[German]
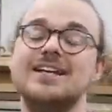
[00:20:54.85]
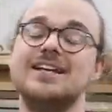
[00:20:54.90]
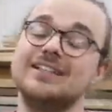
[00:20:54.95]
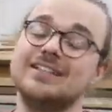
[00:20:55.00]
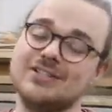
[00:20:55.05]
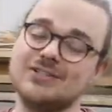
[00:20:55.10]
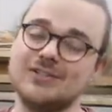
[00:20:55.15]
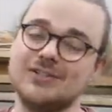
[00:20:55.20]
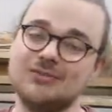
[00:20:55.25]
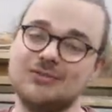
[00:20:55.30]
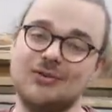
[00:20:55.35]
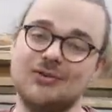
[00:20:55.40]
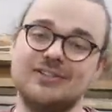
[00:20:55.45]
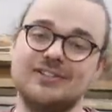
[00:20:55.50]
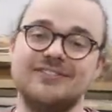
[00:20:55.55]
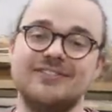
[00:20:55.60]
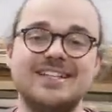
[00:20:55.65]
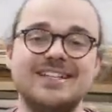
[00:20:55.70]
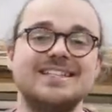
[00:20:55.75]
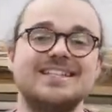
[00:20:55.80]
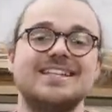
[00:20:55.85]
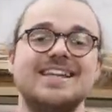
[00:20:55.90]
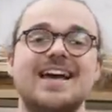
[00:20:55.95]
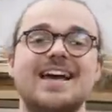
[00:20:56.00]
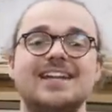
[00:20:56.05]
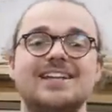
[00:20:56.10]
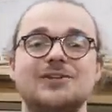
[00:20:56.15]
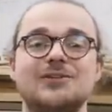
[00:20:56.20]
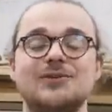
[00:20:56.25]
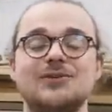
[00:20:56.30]
Das soll es für heute gewesen
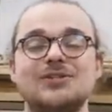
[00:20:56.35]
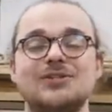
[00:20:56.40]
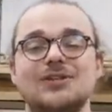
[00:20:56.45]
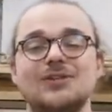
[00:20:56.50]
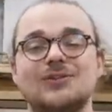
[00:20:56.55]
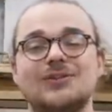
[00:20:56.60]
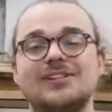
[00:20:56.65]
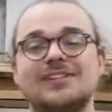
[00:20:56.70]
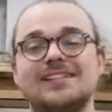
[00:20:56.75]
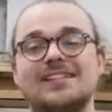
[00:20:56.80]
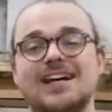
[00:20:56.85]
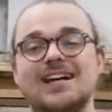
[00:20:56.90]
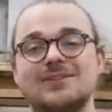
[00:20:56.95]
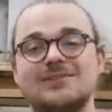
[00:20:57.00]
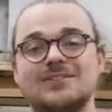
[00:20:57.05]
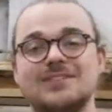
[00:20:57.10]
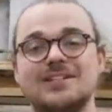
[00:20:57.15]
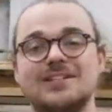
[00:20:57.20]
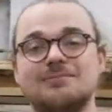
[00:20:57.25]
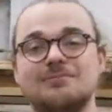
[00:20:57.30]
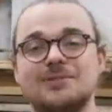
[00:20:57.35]
sein. Ich wünsche dir einen tollen Tag und sage